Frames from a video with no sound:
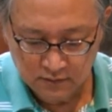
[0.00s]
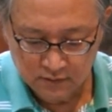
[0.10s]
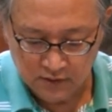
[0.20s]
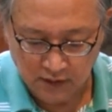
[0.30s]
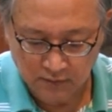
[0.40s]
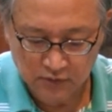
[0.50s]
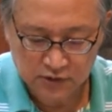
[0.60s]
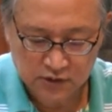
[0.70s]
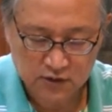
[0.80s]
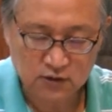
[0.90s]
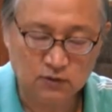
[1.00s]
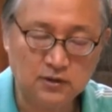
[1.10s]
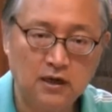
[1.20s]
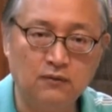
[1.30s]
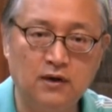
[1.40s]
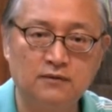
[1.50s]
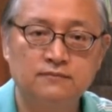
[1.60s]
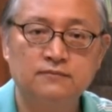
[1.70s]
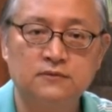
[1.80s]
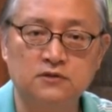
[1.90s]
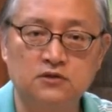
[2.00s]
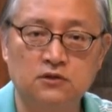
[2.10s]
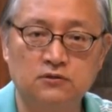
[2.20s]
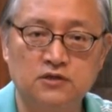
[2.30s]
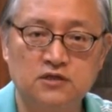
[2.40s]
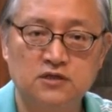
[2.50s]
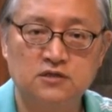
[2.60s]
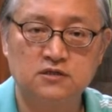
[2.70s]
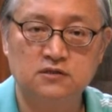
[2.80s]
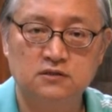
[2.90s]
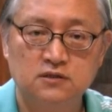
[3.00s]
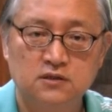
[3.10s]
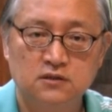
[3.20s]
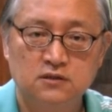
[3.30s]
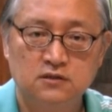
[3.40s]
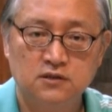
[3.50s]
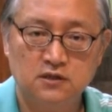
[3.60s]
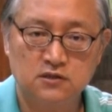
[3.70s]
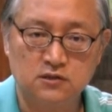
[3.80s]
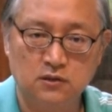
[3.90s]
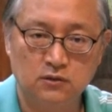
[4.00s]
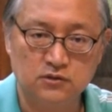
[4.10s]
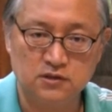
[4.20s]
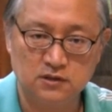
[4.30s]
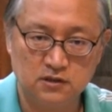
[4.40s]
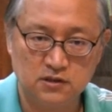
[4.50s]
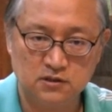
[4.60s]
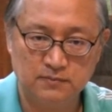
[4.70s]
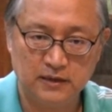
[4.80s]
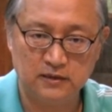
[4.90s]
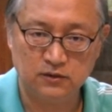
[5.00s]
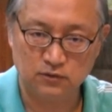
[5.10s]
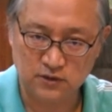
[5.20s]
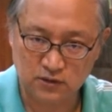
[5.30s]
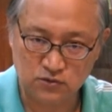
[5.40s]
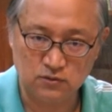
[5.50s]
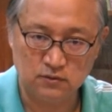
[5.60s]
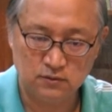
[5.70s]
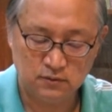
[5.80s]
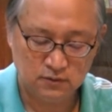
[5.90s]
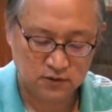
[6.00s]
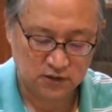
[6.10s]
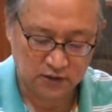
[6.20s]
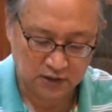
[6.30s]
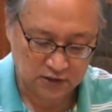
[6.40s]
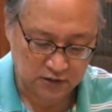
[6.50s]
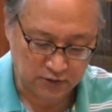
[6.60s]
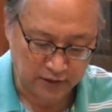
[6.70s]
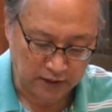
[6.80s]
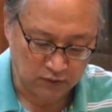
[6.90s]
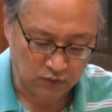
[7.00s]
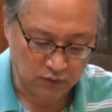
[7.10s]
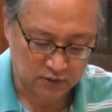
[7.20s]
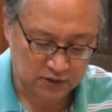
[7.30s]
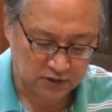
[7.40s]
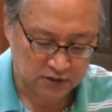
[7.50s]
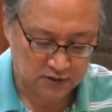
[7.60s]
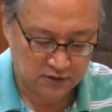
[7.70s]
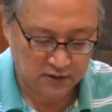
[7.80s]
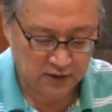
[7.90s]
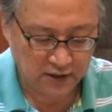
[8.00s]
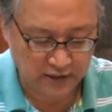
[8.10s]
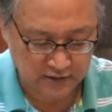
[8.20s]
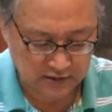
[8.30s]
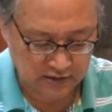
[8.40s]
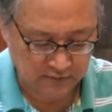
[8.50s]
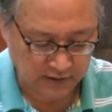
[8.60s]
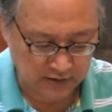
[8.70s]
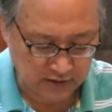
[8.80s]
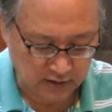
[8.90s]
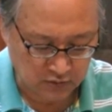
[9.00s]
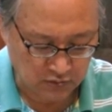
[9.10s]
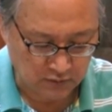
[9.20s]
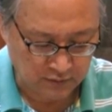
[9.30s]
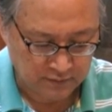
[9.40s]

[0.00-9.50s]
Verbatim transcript: 沙摩尔是犹大王的时候的先知，那个时候十二个支派都在做，现在只有南国这一两个支派在做。